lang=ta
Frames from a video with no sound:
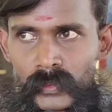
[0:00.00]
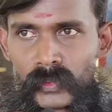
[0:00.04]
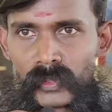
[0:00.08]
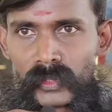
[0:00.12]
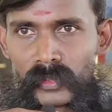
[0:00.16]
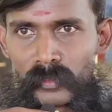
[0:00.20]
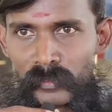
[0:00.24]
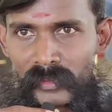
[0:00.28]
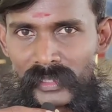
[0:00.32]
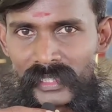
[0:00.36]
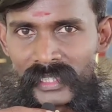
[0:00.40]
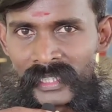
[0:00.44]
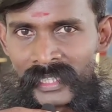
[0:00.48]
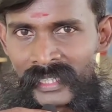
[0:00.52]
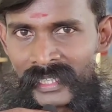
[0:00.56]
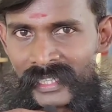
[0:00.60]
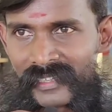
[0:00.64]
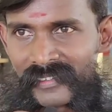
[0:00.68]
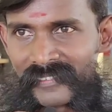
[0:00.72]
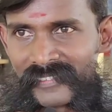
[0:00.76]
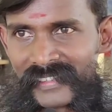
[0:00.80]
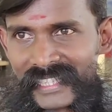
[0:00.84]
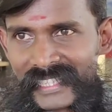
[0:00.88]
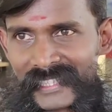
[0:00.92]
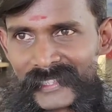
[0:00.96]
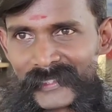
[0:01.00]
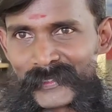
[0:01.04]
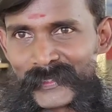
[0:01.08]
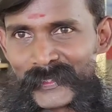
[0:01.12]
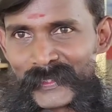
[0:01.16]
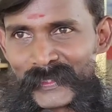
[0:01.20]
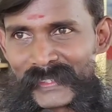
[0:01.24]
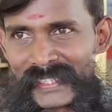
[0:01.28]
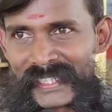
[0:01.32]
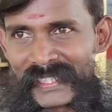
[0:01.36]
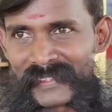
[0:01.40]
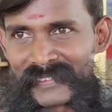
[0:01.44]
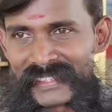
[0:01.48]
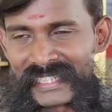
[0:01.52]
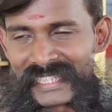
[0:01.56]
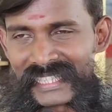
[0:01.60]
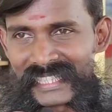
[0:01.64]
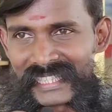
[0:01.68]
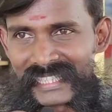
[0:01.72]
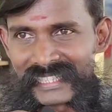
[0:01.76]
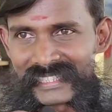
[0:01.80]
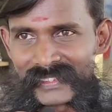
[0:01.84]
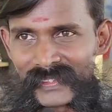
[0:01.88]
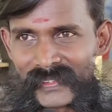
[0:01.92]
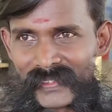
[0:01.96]
தூங்கும்போது கூட வெட்டி விட்டுருவேன்
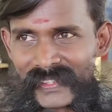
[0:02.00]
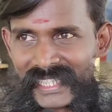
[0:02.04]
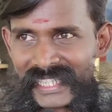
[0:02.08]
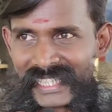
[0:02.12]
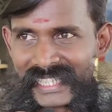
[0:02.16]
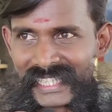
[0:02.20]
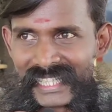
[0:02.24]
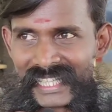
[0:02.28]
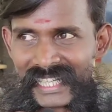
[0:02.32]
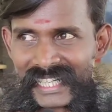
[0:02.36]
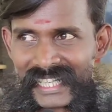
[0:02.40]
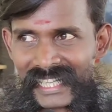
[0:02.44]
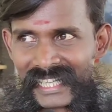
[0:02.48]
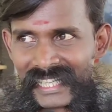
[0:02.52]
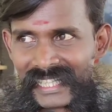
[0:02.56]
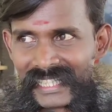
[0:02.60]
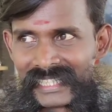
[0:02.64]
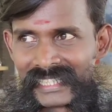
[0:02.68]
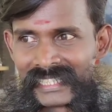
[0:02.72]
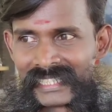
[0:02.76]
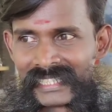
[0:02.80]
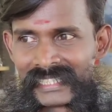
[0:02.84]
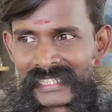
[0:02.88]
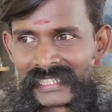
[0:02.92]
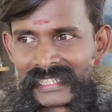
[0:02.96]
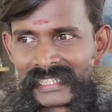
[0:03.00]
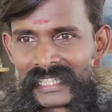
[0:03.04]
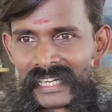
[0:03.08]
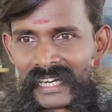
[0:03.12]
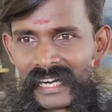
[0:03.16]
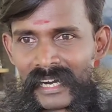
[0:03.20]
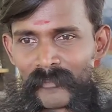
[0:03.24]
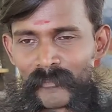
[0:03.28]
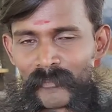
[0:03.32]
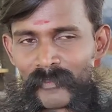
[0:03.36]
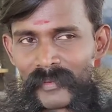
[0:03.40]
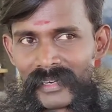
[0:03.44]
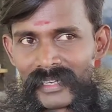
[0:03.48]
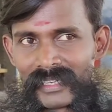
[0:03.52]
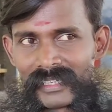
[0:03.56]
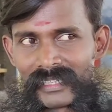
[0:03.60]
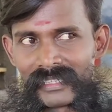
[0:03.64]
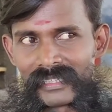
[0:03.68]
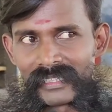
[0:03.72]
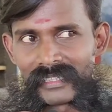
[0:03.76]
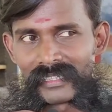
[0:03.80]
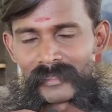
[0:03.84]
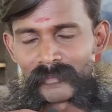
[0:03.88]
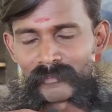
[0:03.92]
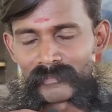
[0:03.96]
அப்படின்னு கூட சொல்லிக்கிறாங்க யார் அப்பா
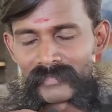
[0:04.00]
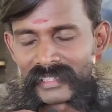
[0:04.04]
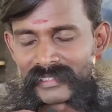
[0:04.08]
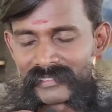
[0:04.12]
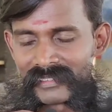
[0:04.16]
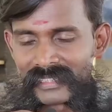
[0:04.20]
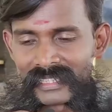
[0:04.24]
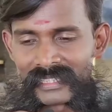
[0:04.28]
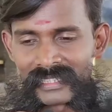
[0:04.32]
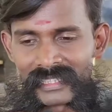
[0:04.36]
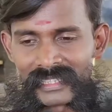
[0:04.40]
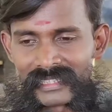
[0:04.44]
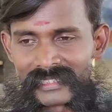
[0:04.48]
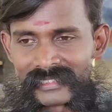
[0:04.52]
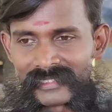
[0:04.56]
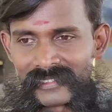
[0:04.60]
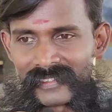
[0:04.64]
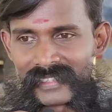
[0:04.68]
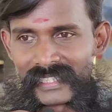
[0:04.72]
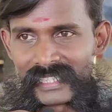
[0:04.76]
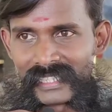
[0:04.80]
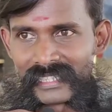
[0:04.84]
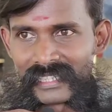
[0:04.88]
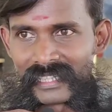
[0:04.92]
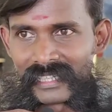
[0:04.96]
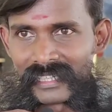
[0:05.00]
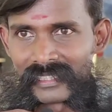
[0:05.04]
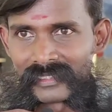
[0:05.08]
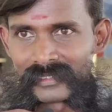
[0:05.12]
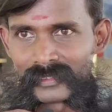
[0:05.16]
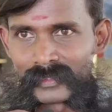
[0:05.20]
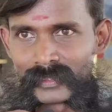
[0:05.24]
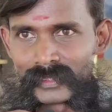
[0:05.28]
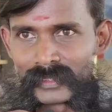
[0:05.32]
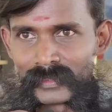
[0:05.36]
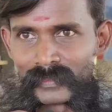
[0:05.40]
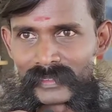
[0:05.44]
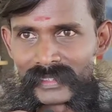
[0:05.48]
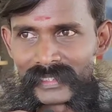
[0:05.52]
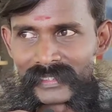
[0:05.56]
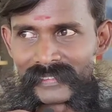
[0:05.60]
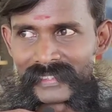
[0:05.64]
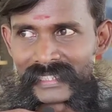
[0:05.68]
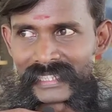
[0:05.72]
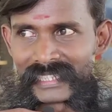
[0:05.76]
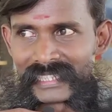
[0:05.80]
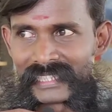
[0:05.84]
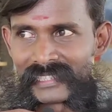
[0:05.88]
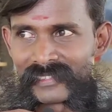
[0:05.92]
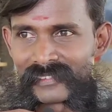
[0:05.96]
அம்மாவெல்லாம் கூட சொல்லிக்கிறாங்க தூங்கும்போது
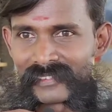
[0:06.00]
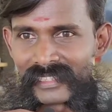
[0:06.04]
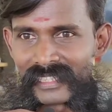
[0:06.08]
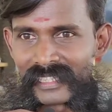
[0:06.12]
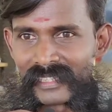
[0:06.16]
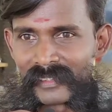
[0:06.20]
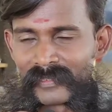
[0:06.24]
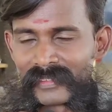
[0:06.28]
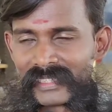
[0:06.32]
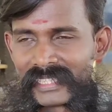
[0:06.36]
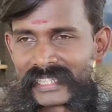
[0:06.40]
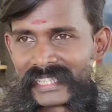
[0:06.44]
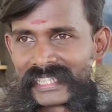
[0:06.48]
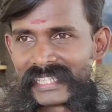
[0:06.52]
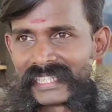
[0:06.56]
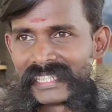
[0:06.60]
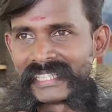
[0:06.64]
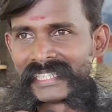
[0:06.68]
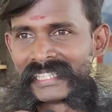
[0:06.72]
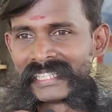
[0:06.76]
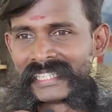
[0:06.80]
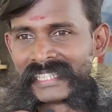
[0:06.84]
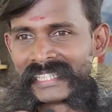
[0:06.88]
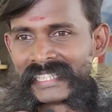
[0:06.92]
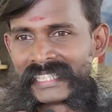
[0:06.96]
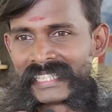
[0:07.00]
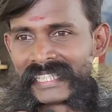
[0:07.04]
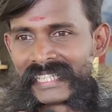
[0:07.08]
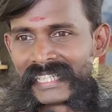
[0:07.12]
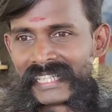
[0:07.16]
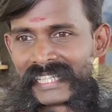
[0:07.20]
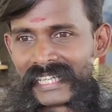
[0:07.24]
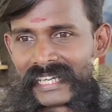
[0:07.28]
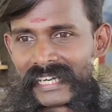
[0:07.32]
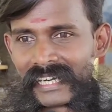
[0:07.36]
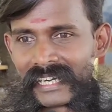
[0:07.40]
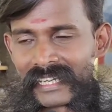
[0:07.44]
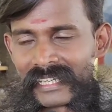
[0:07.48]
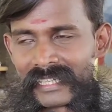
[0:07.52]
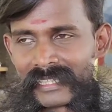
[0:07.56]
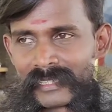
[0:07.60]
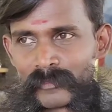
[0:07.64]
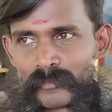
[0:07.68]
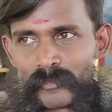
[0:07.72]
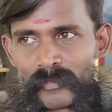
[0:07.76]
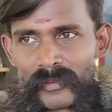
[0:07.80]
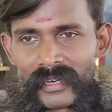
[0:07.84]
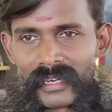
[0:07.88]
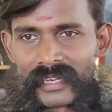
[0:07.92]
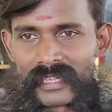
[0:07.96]
வெட்டிடுவோண்டா அப்படின்னு ஆனால்
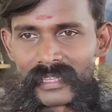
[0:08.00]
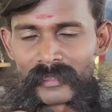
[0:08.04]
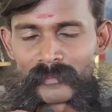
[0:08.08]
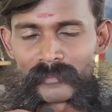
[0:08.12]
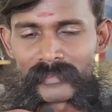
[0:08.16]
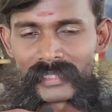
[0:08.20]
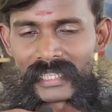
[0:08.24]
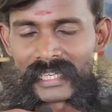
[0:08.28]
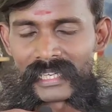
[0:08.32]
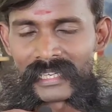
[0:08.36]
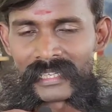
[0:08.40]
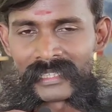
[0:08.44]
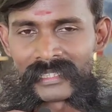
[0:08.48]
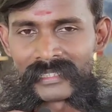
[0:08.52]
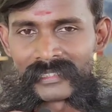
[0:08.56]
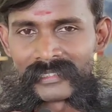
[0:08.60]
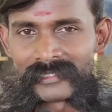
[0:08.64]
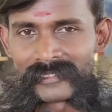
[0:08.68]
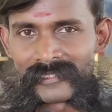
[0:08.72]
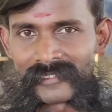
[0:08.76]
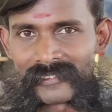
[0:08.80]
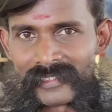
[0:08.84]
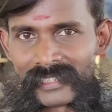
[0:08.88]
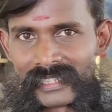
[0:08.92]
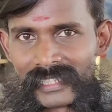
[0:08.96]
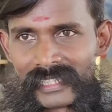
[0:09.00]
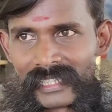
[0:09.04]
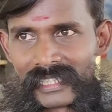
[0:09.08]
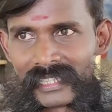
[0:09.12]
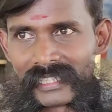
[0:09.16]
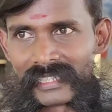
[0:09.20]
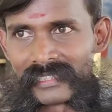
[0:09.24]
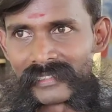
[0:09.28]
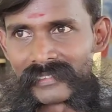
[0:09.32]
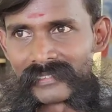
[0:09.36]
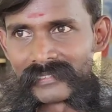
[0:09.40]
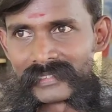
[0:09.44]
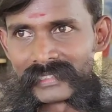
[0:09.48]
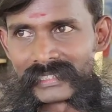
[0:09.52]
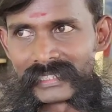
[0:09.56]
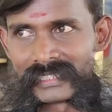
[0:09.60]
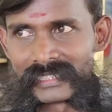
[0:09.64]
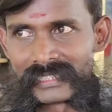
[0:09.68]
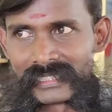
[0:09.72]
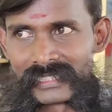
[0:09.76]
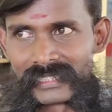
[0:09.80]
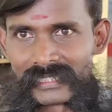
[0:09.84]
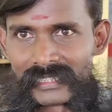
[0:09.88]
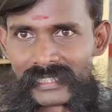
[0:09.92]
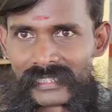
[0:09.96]
இப்போ அந்த மாதிரியெல்லாம் எதுவும் சொல்கிறது இல்லைங்க
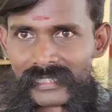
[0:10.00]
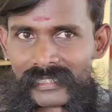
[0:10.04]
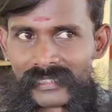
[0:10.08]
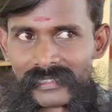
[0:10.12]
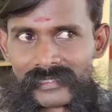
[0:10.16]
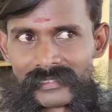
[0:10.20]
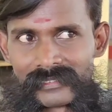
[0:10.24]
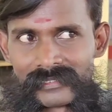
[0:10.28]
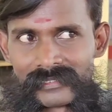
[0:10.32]
வச்சுருக்கனால